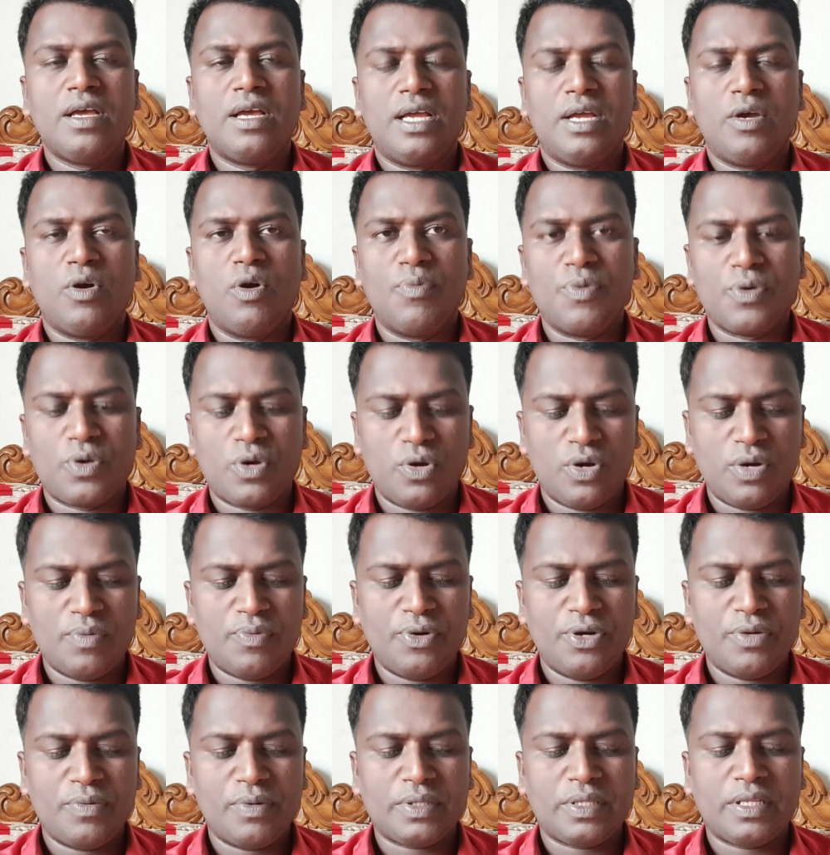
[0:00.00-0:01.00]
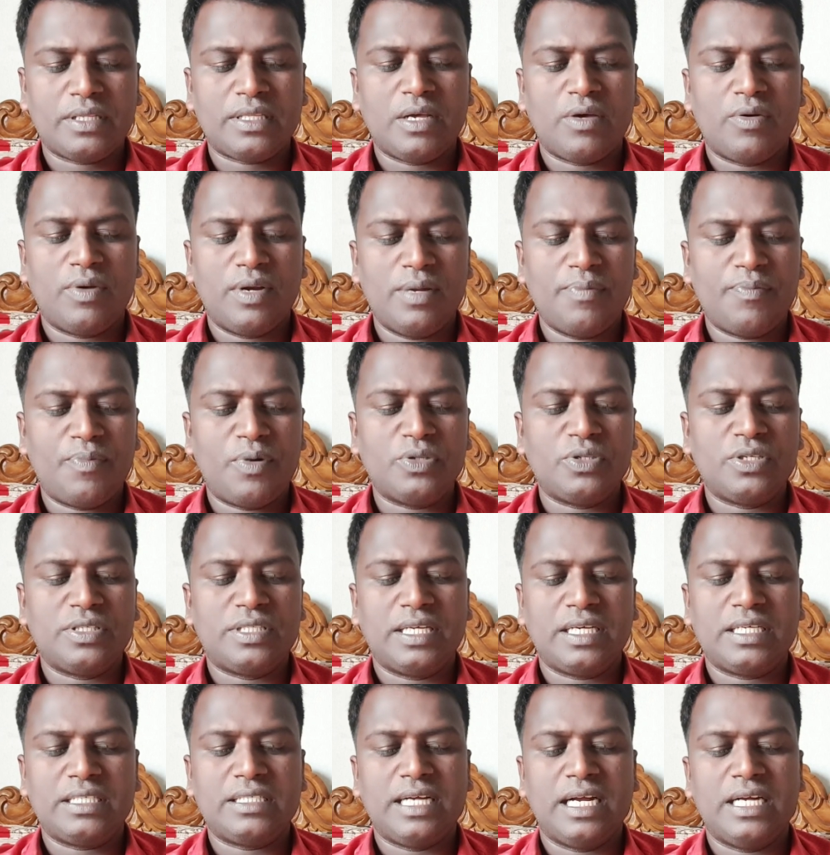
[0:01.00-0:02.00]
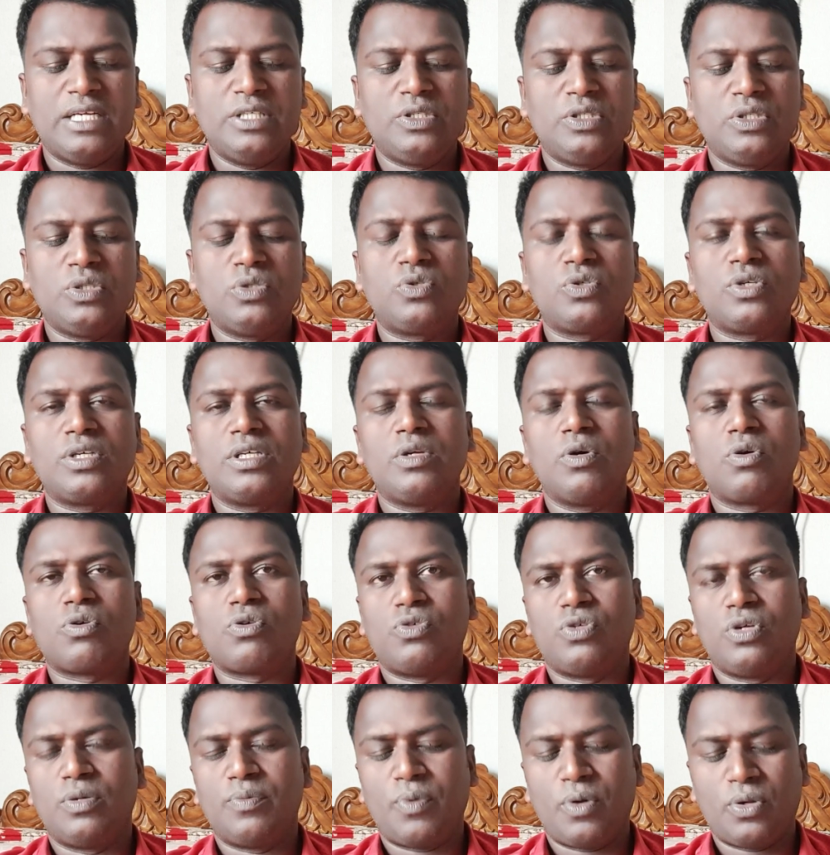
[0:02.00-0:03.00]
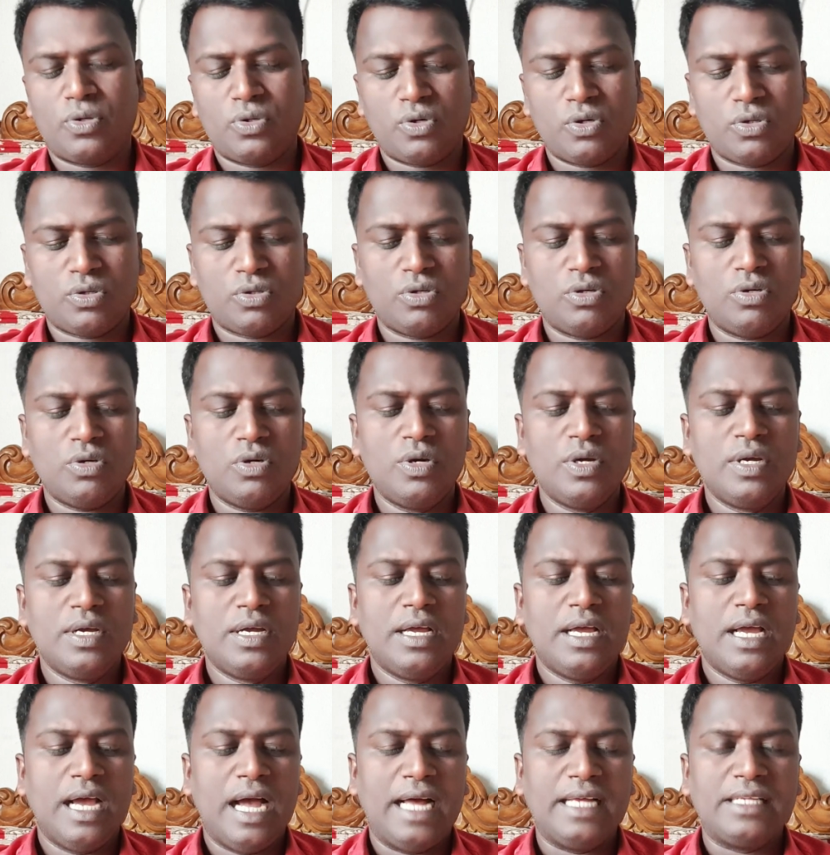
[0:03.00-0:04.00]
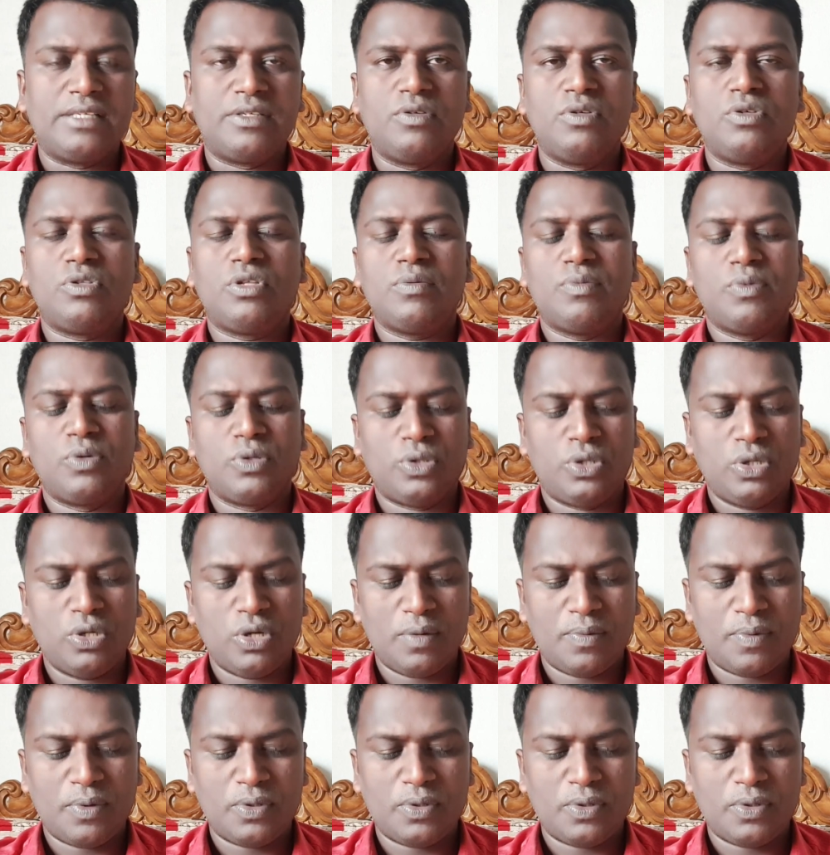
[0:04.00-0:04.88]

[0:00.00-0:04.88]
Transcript: এই অমিক্রণের পরিবর্তে তাহলে পঞ্চাশ থেকে ষাট জন রোগীর অক্সিজেন প্রয়োজন হতো আইসিইউতে ভর্তি হওয়ার